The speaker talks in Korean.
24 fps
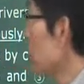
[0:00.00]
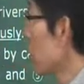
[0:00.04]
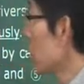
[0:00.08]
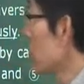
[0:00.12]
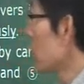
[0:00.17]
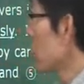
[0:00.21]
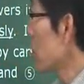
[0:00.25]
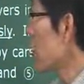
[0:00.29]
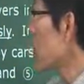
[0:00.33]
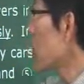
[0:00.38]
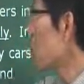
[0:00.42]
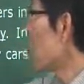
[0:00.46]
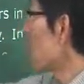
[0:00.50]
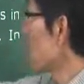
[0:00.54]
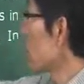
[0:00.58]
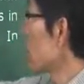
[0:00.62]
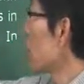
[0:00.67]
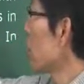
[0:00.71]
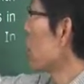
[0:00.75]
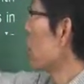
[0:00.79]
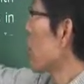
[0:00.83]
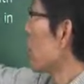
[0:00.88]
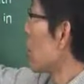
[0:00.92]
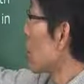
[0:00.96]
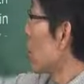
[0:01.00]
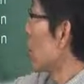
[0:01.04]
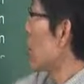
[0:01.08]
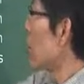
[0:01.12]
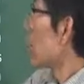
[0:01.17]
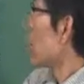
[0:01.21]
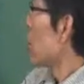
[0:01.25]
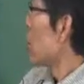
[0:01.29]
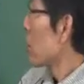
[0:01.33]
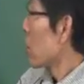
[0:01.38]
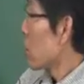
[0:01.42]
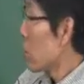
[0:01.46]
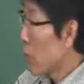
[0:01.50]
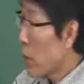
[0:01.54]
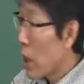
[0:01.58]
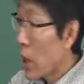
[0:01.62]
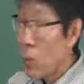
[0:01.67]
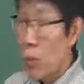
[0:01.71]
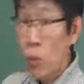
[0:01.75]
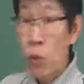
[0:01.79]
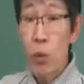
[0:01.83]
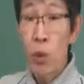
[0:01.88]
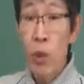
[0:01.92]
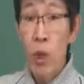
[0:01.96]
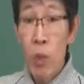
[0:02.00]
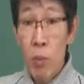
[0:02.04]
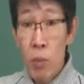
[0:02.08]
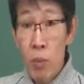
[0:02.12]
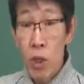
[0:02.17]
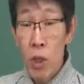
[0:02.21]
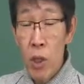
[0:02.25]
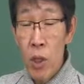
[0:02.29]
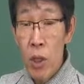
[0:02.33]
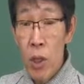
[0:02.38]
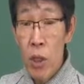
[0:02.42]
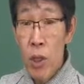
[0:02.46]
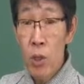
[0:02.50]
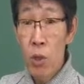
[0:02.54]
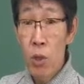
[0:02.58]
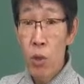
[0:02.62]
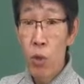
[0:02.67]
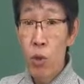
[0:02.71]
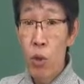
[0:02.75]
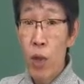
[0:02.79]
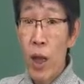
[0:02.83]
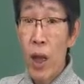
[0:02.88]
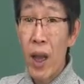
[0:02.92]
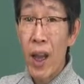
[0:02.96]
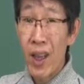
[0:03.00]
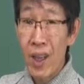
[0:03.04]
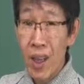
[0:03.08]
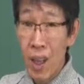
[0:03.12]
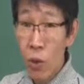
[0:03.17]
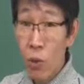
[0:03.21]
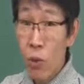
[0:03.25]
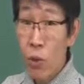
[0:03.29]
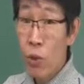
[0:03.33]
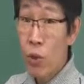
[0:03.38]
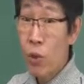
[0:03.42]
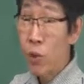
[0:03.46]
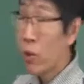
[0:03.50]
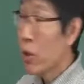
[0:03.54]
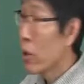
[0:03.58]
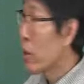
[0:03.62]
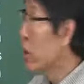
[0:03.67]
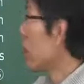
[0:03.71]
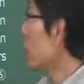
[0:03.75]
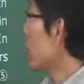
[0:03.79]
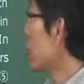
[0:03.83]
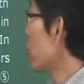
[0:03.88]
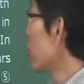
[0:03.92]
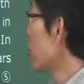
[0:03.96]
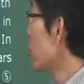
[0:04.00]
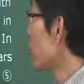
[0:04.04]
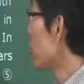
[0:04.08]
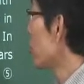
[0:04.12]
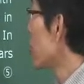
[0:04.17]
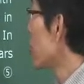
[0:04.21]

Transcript: 거예요. 그래서 그것은 그 발표를 합니다 하는 거죠. 아나운서도 여기서 나오죠.